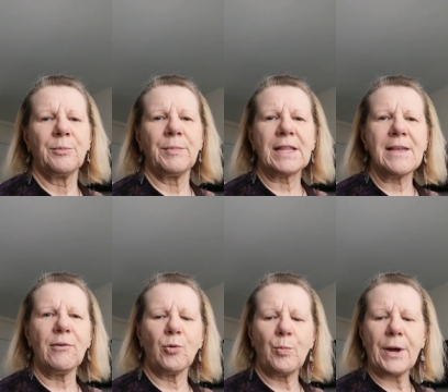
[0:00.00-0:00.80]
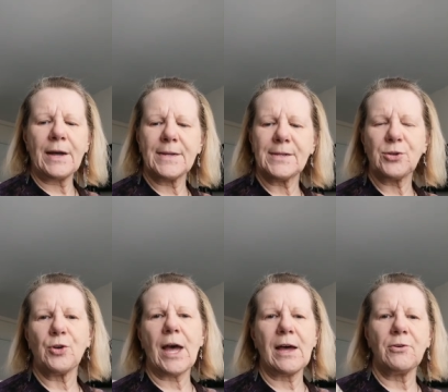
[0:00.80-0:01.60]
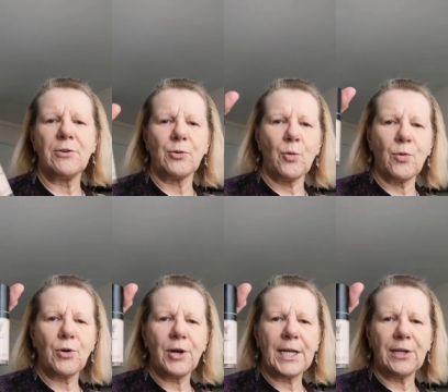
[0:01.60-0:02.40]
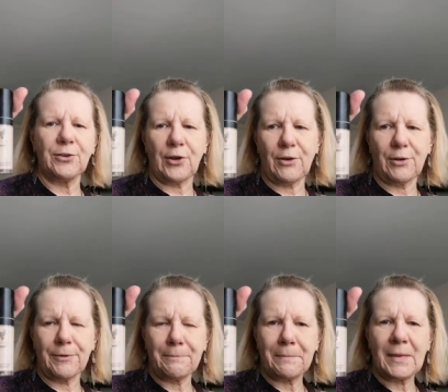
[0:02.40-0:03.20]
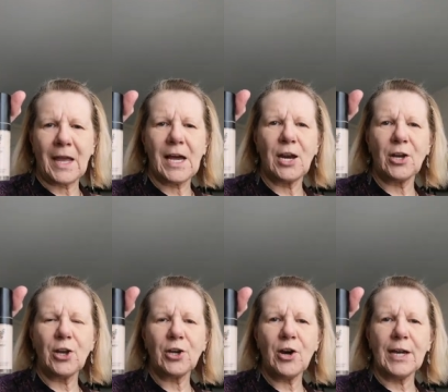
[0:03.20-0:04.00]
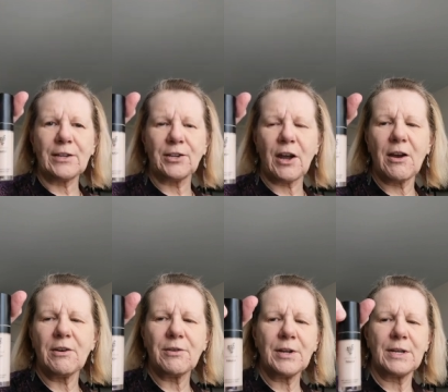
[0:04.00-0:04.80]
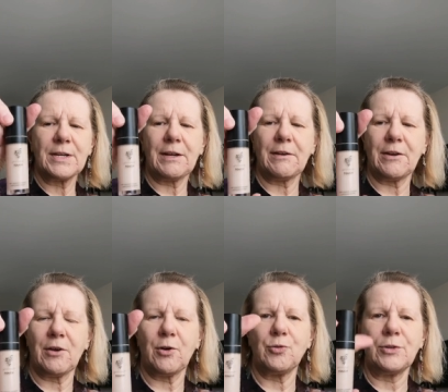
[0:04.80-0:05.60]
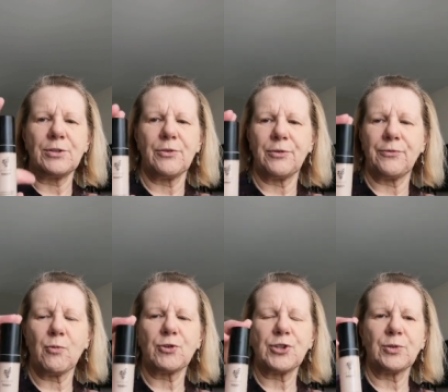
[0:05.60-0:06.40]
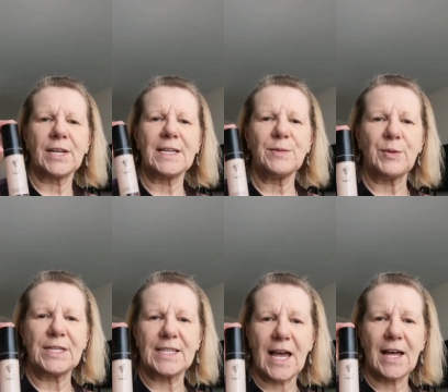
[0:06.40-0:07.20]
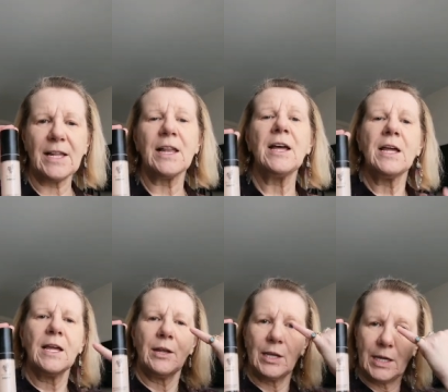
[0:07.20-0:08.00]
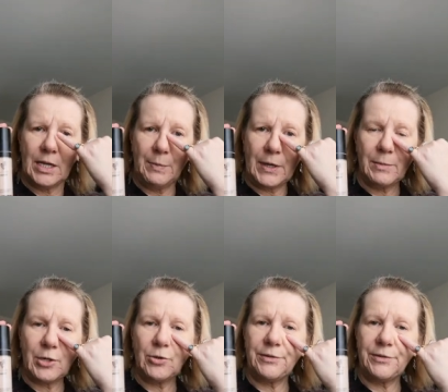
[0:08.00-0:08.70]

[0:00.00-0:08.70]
Maintenant, on passe au correcteur. Alors le correcteur, une fonction très spéciale. Il permet